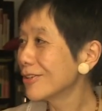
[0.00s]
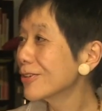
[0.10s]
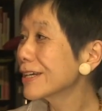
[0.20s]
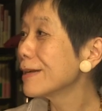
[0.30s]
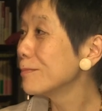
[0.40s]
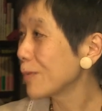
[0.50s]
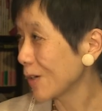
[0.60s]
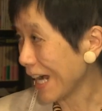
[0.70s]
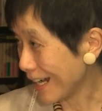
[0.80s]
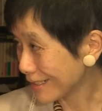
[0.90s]
本憲
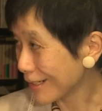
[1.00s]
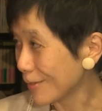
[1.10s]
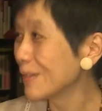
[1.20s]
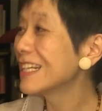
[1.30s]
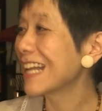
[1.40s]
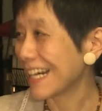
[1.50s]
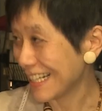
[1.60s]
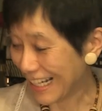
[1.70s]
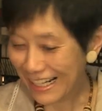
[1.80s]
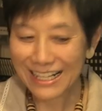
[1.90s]
法があるみた
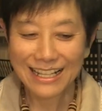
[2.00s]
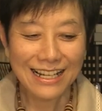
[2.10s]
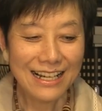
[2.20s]
いな。はいはいはい、